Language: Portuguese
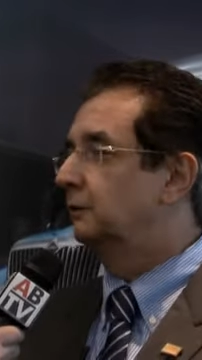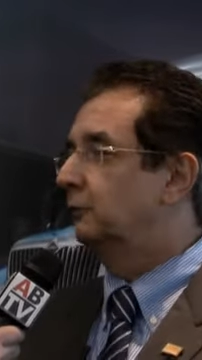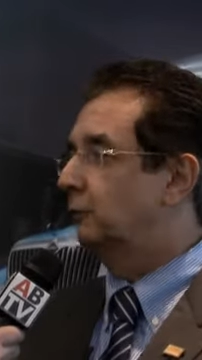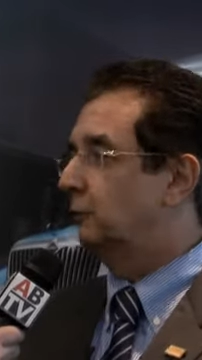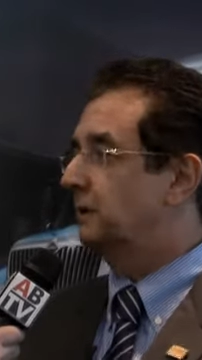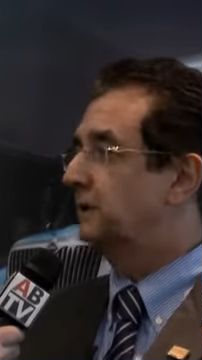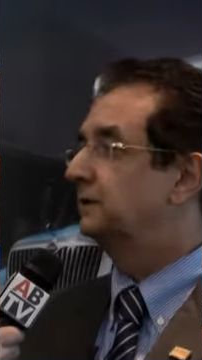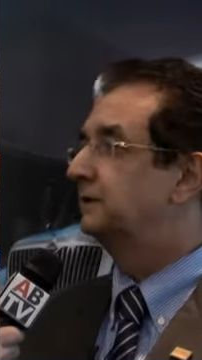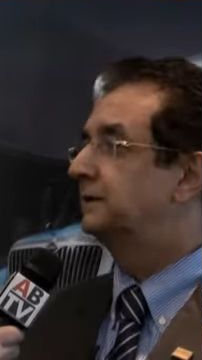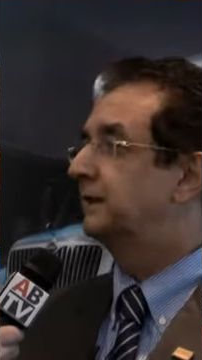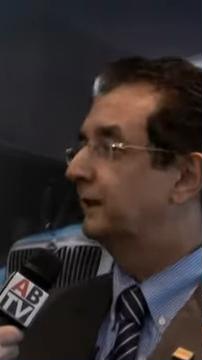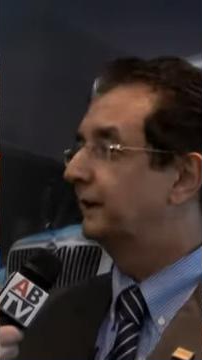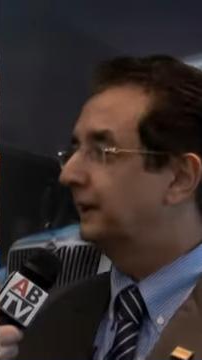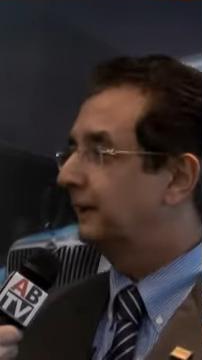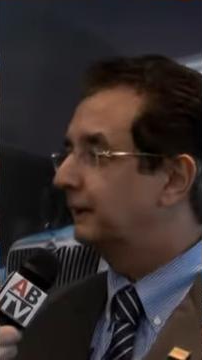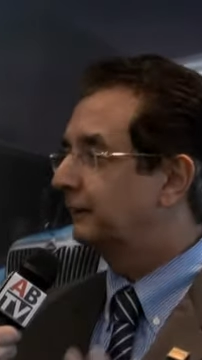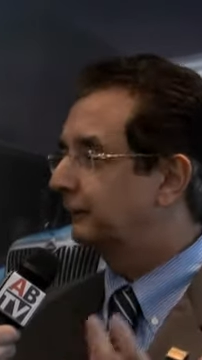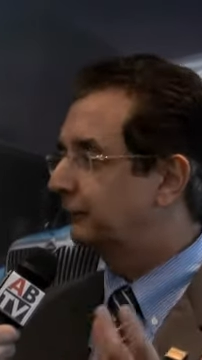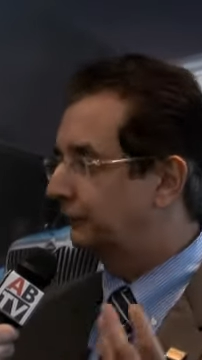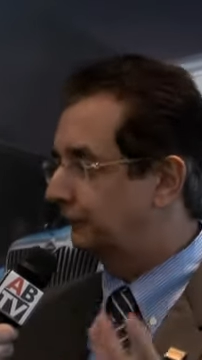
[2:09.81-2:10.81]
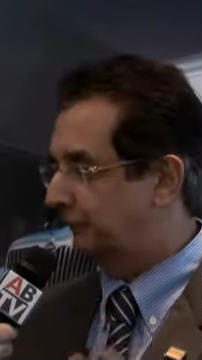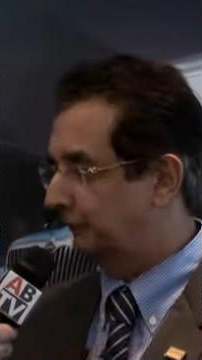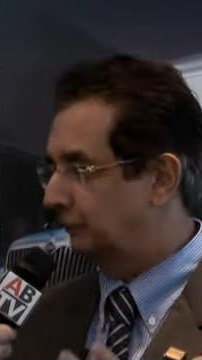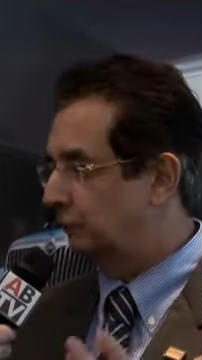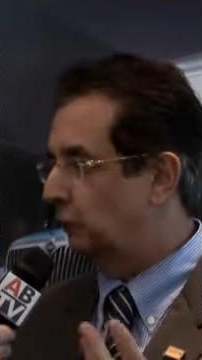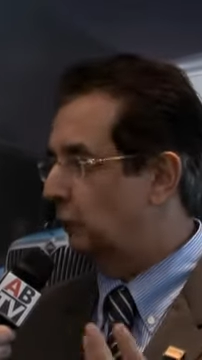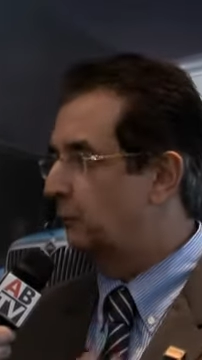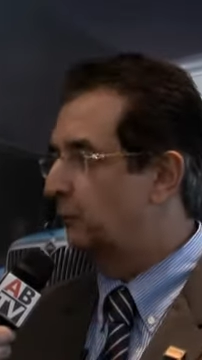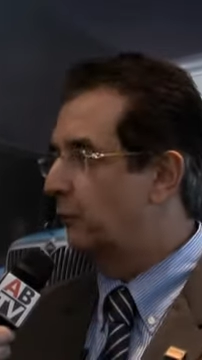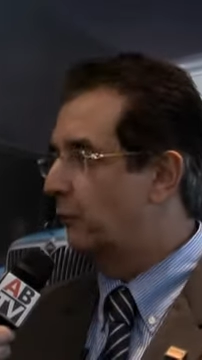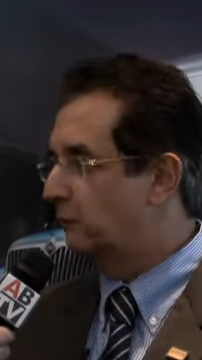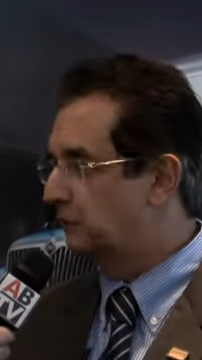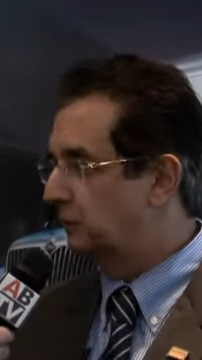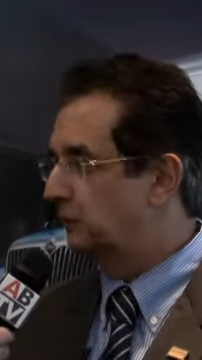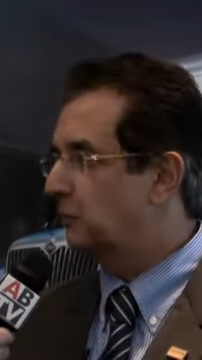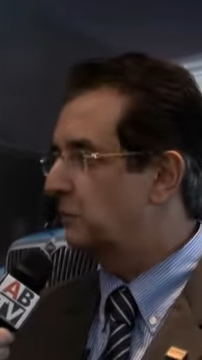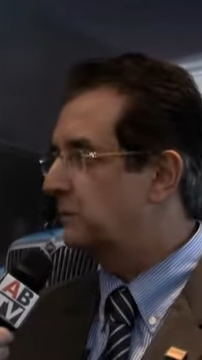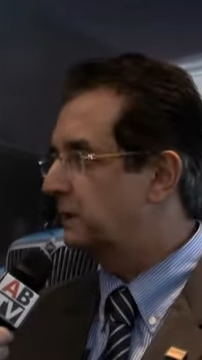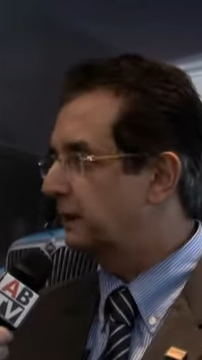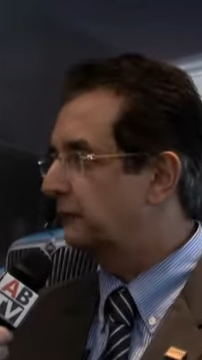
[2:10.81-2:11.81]
o interesse do
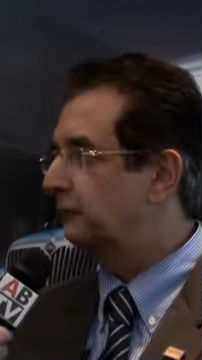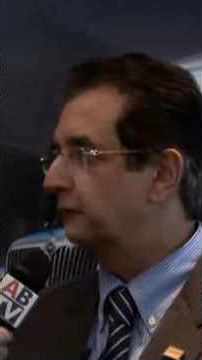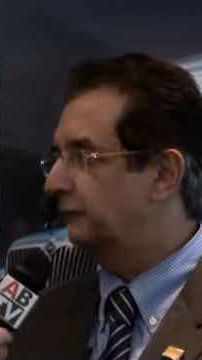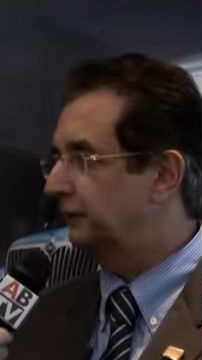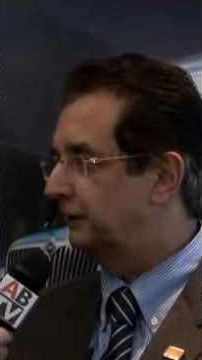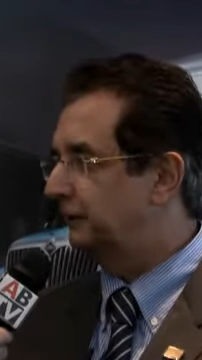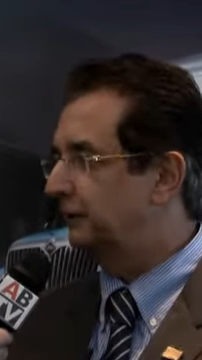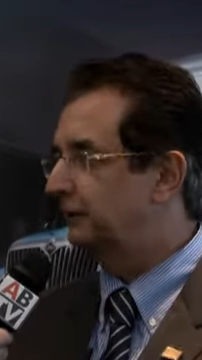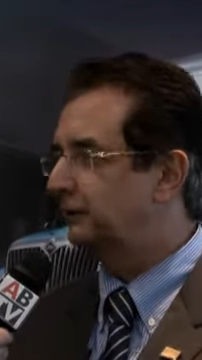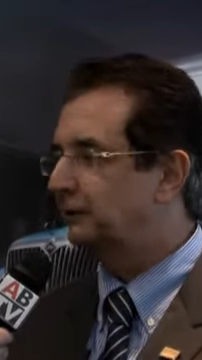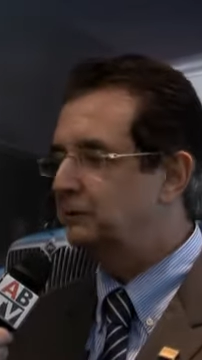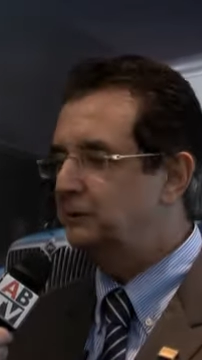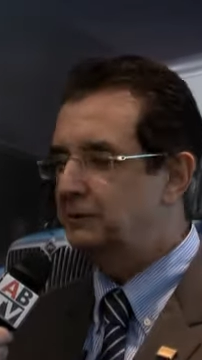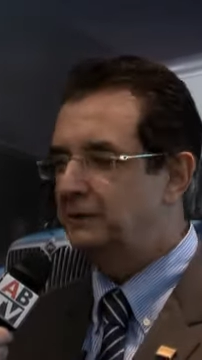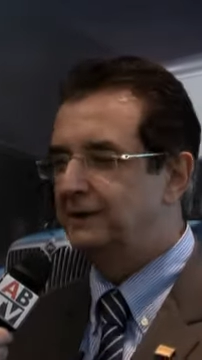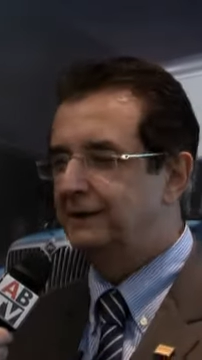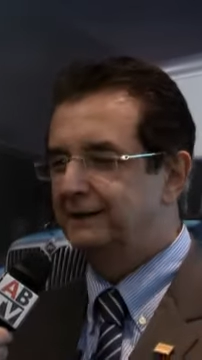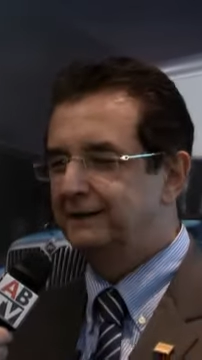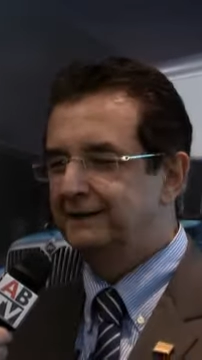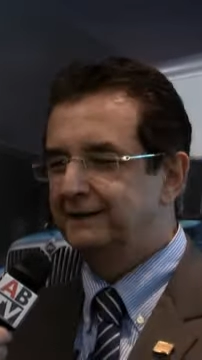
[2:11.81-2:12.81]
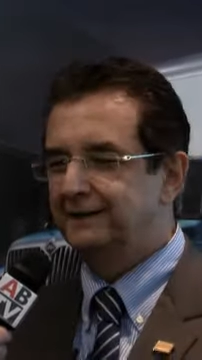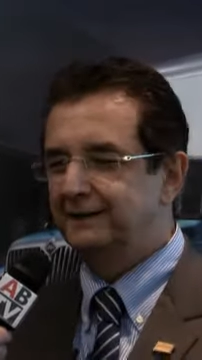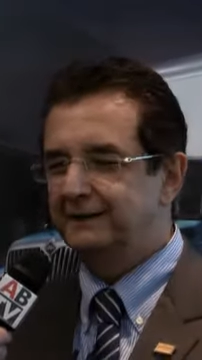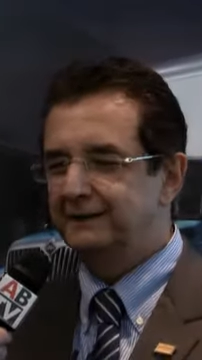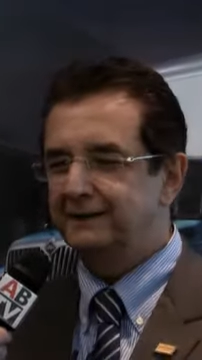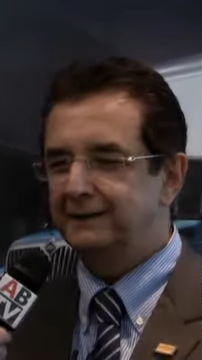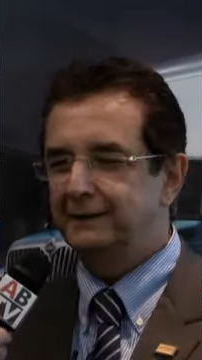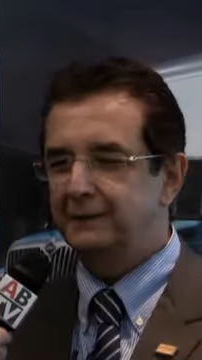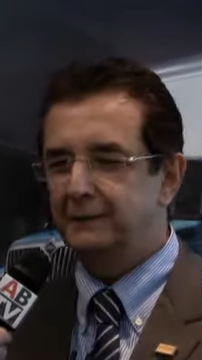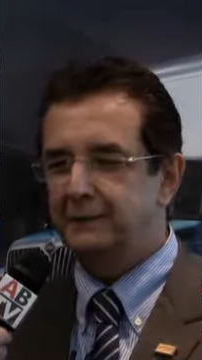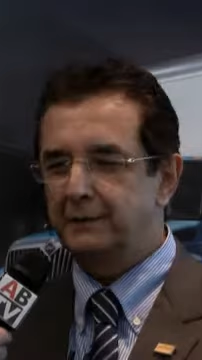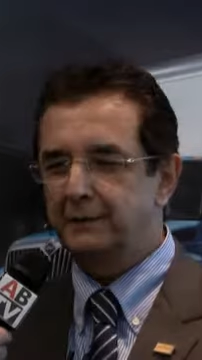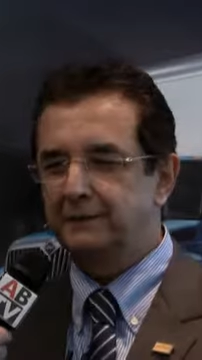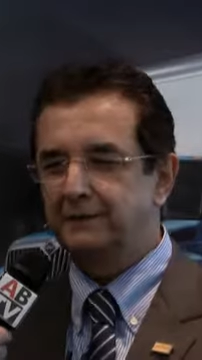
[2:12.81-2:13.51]
público brasileiro é,